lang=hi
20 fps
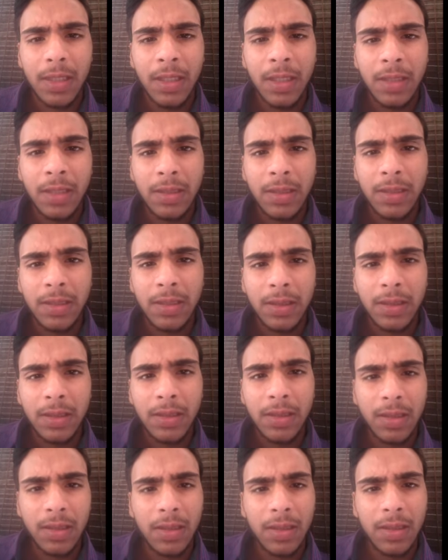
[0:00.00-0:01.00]
एक
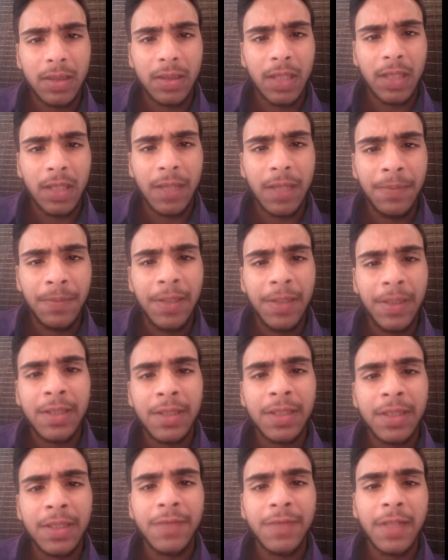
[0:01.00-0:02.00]

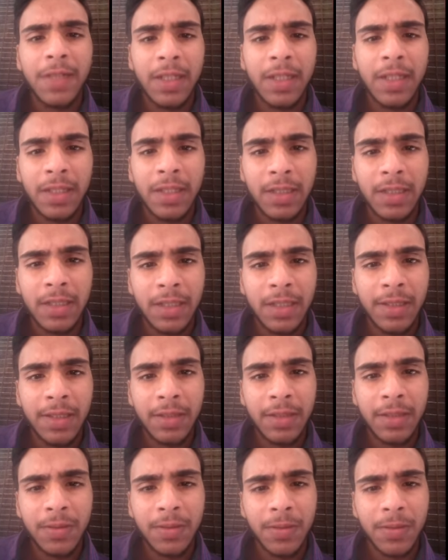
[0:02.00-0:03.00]
हैप्पीनेस की फीलिंग आती है
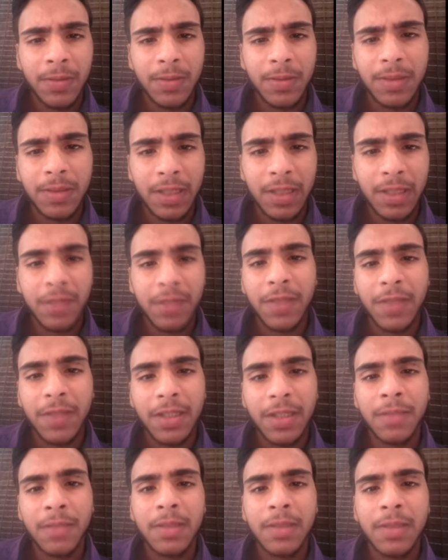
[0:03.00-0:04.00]
एक
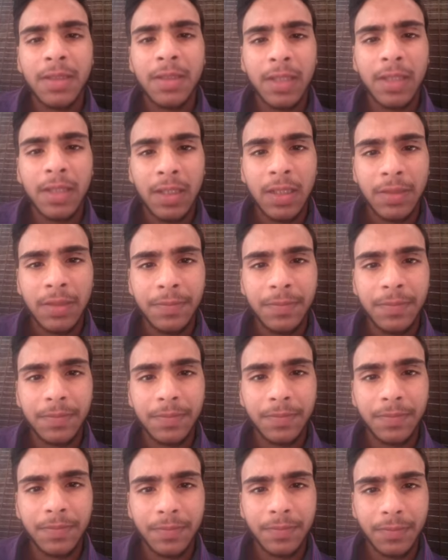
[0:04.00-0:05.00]
सेटिस्फेक्शन मिलता
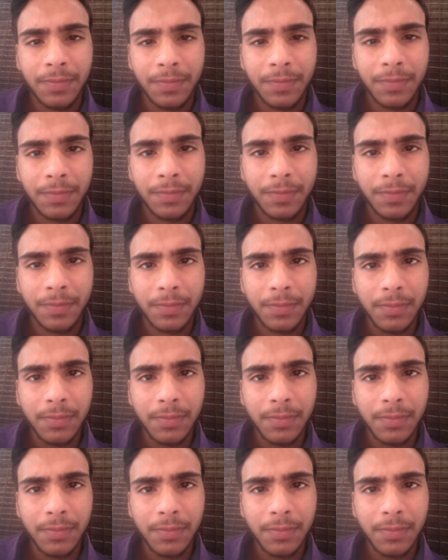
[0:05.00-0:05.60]
है